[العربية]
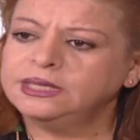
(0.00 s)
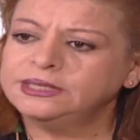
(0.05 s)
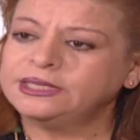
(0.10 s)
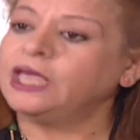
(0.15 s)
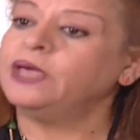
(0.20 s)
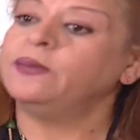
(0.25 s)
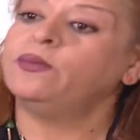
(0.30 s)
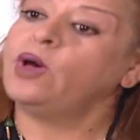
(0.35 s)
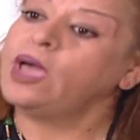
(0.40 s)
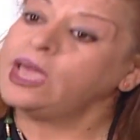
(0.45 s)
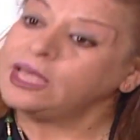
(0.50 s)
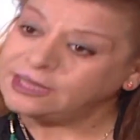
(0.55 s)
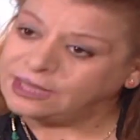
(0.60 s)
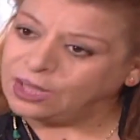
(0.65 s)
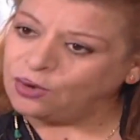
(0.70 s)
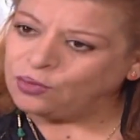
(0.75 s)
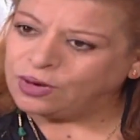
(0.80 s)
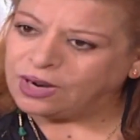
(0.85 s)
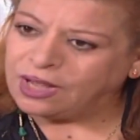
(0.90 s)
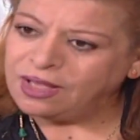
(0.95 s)
طيب وهي
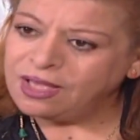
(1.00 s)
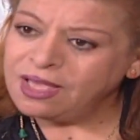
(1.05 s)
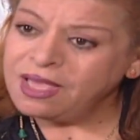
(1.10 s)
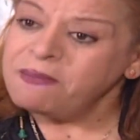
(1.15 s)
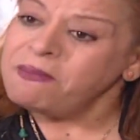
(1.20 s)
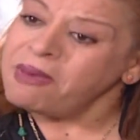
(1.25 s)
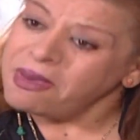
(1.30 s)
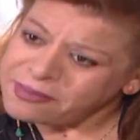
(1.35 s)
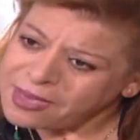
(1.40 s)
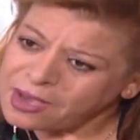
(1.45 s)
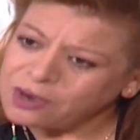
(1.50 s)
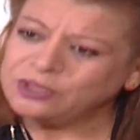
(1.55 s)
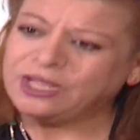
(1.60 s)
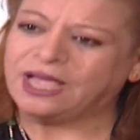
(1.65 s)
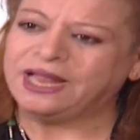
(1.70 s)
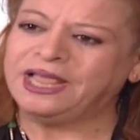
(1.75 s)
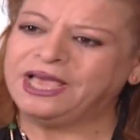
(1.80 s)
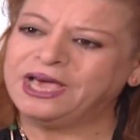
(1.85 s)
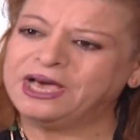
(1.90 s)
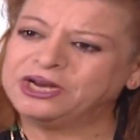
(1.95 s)
الدوره ما بياخذ
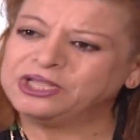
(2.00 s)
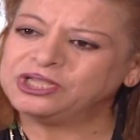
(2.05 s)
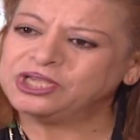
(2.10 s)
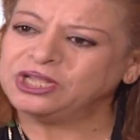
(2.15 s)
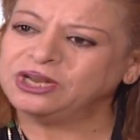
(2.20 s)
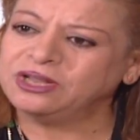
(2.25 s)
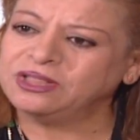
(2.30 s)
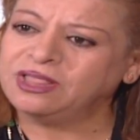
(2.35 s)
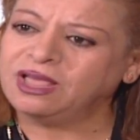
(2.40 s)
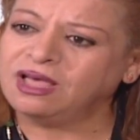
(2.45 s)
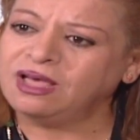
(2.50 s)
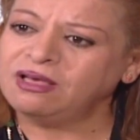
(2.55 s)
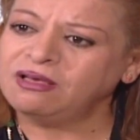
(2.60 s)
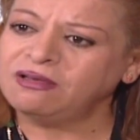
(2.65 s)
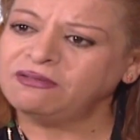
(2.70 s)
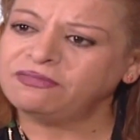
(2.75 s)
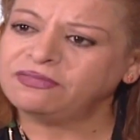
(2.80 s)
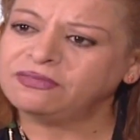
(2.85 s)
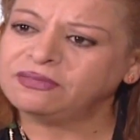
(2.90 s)
عليها قرشين نضاف